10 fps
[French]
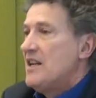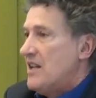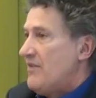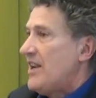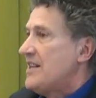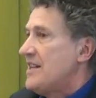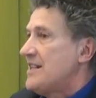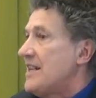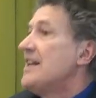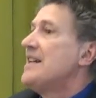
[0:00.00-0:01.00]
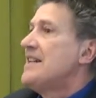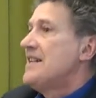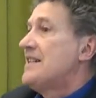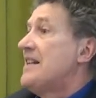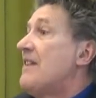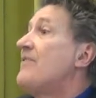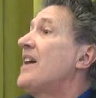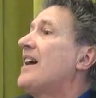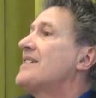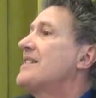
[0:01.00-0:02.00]
La vérité, c'est, c'est la
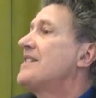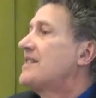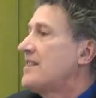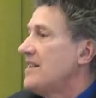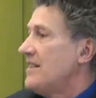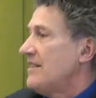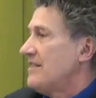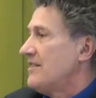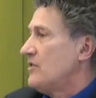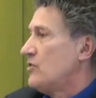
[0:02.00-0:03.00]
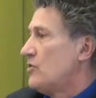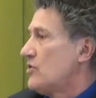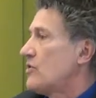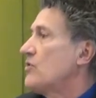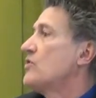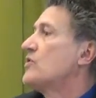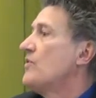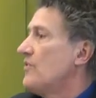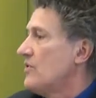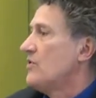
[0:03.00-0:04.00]
véracité de ce, que je,
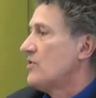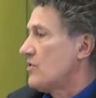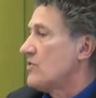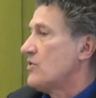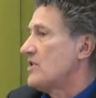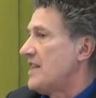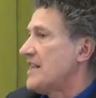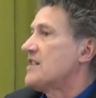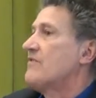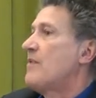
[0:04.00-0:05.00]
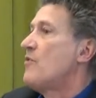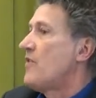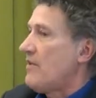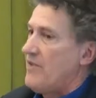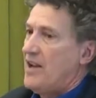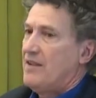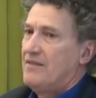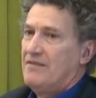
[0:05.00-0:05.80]
de ce que ce texte va me faire faire.